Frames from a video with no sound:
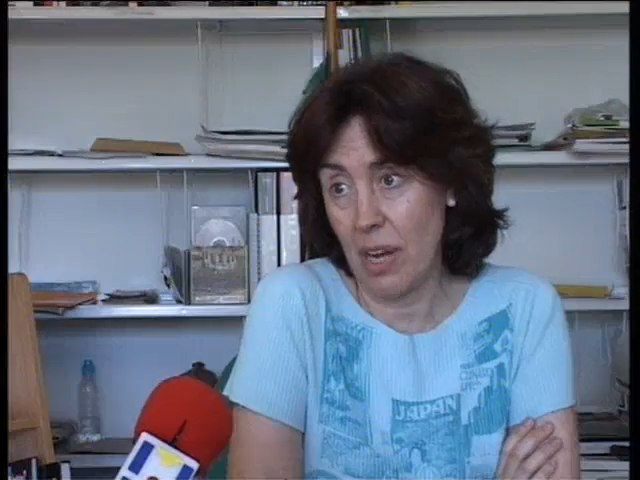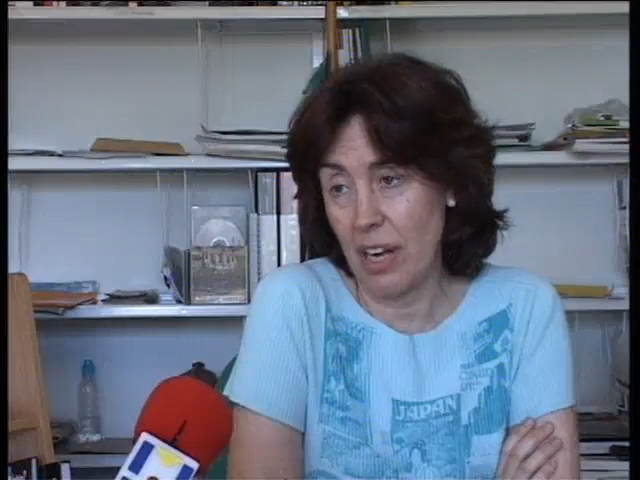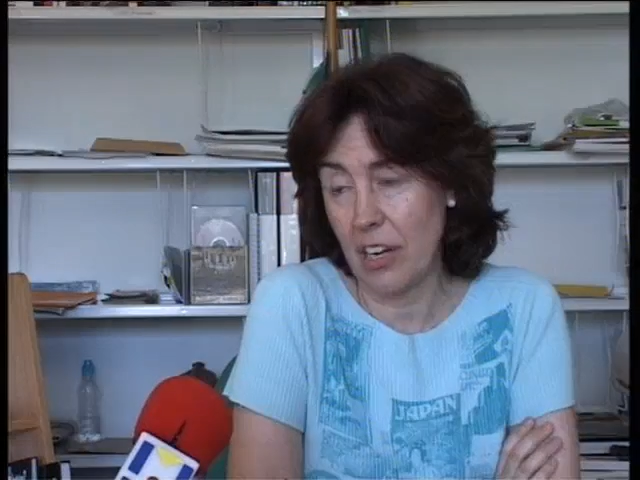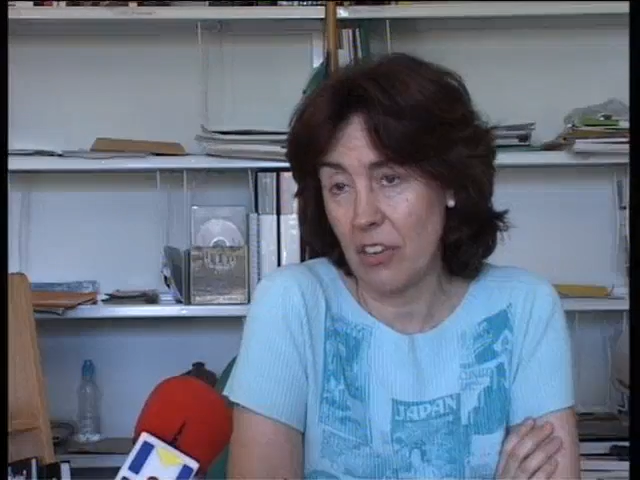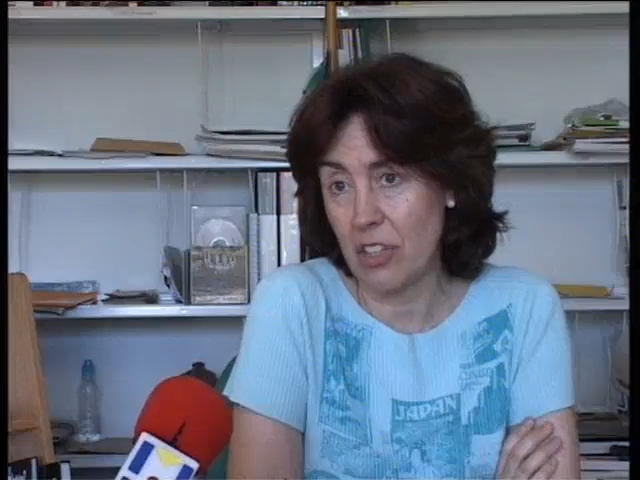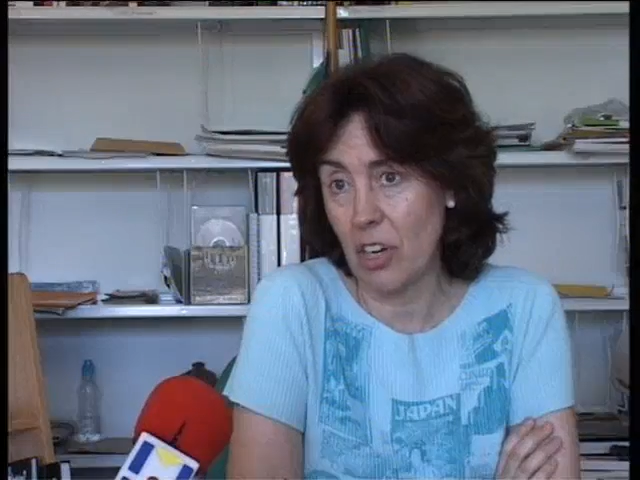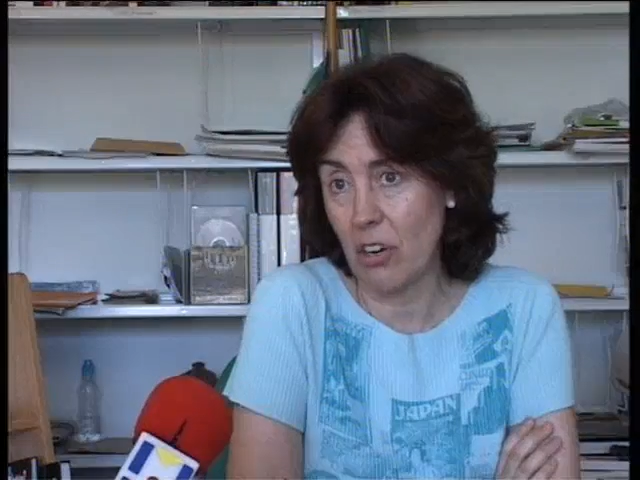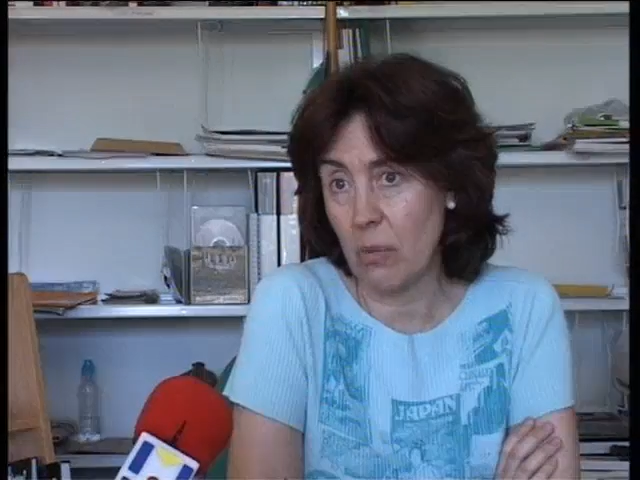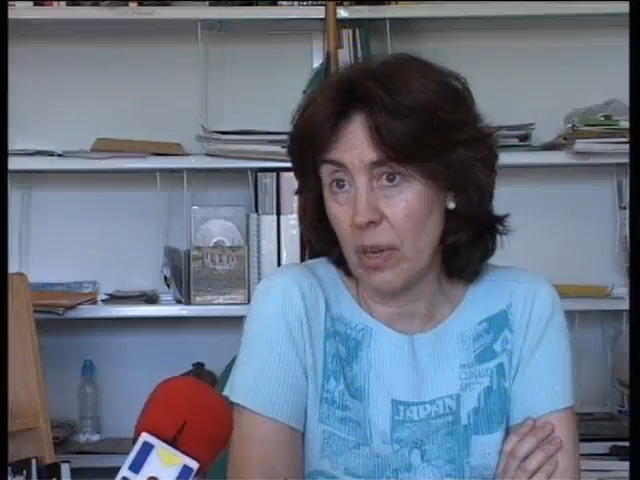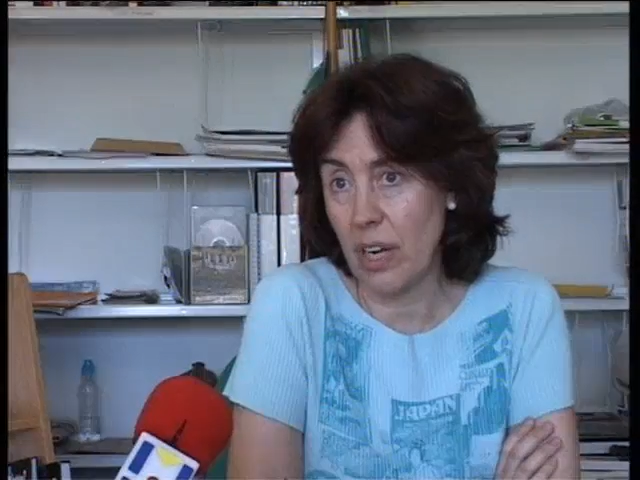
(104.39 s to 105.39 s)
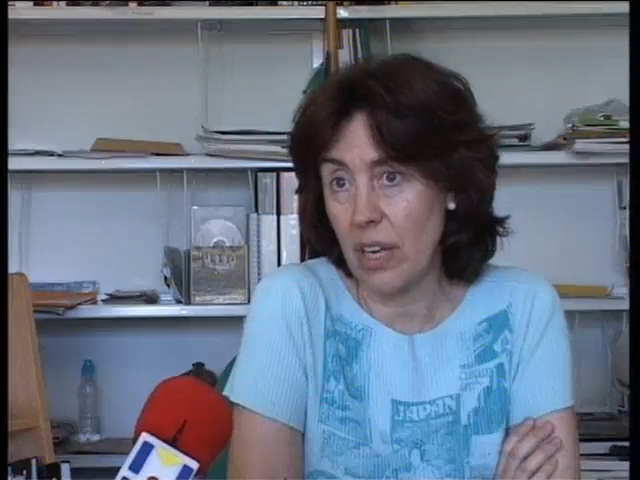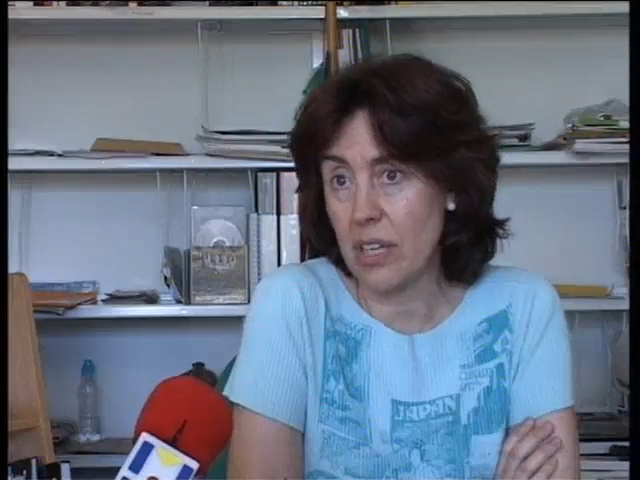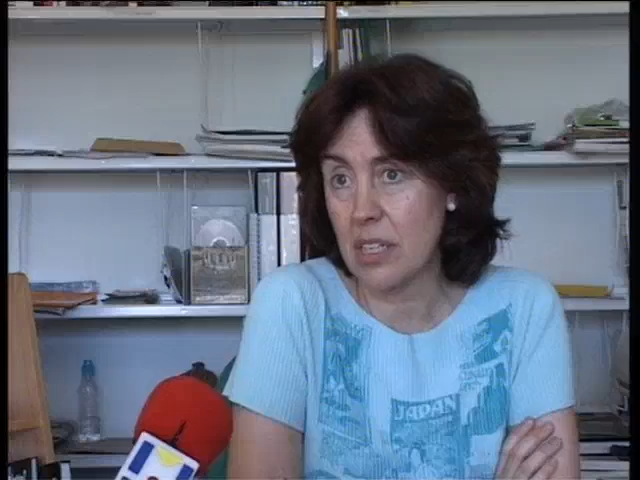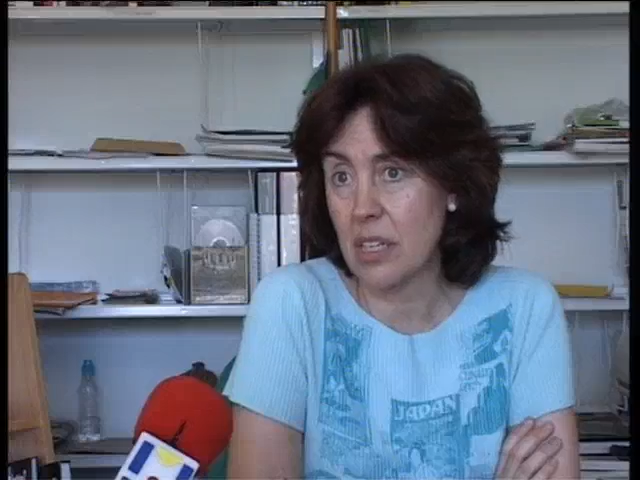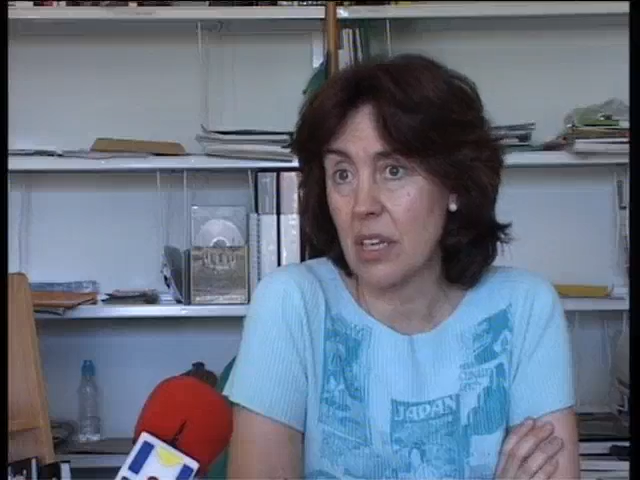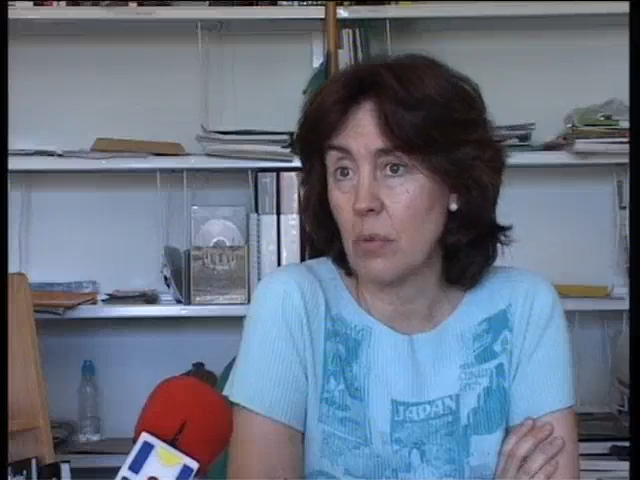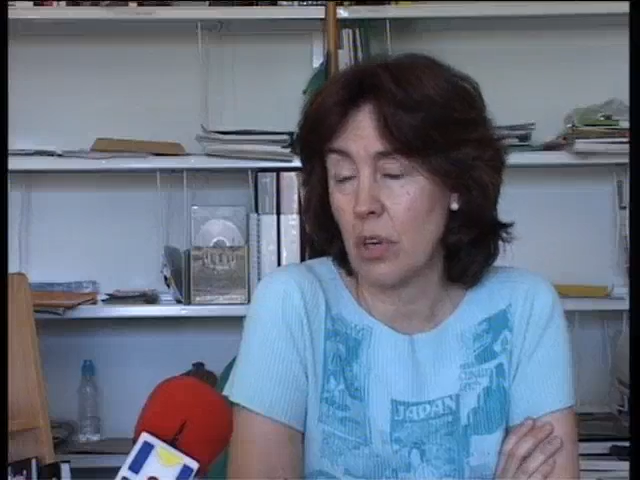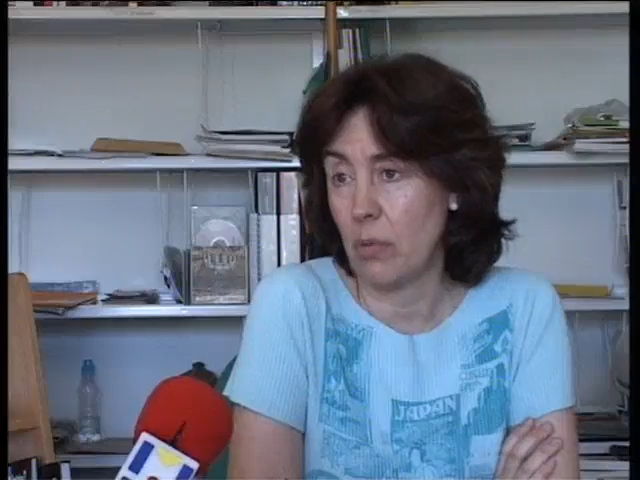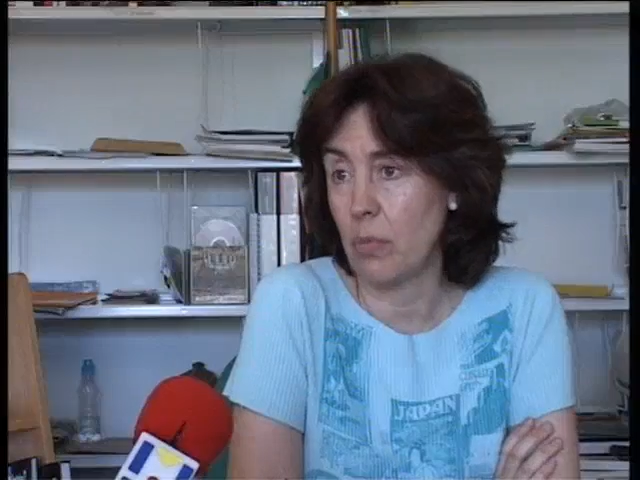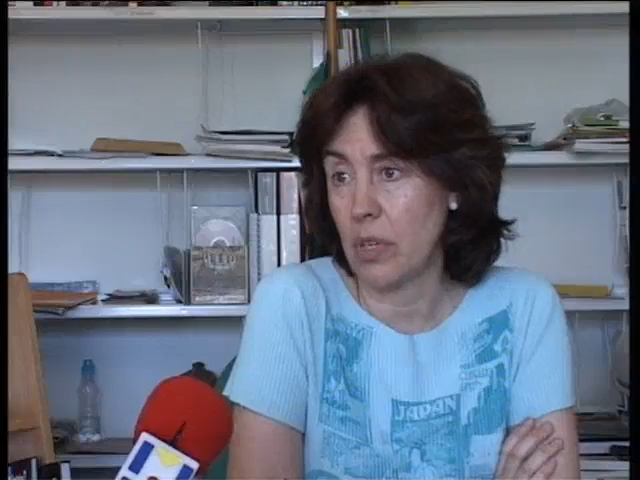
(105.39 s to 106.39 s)
para niños y jóvenes. Y
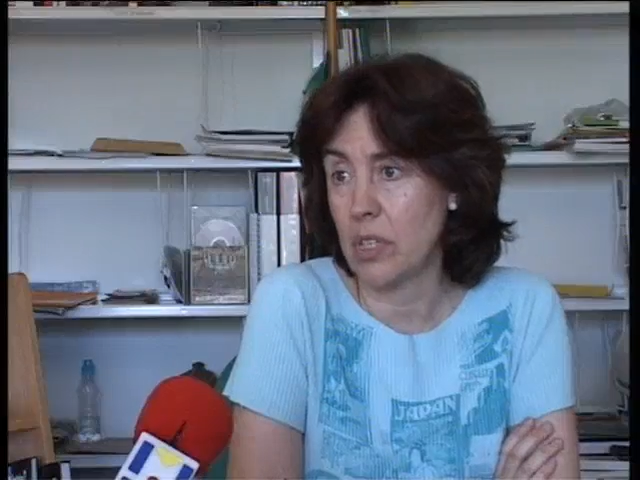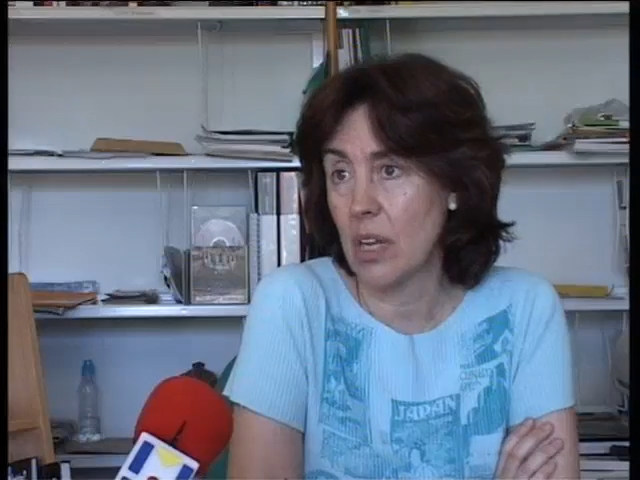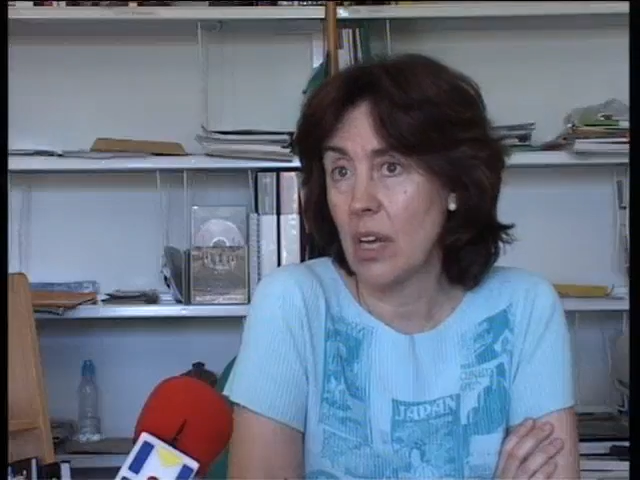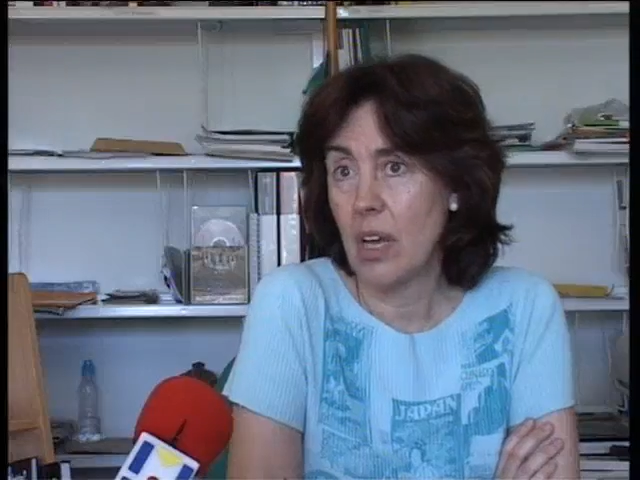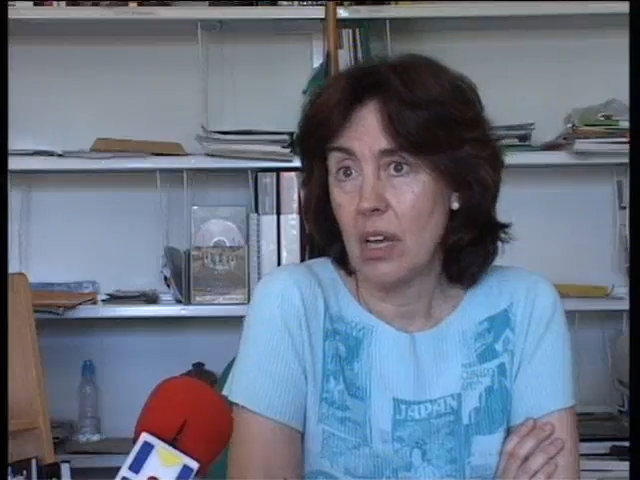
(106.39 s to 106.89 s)
bueno, pues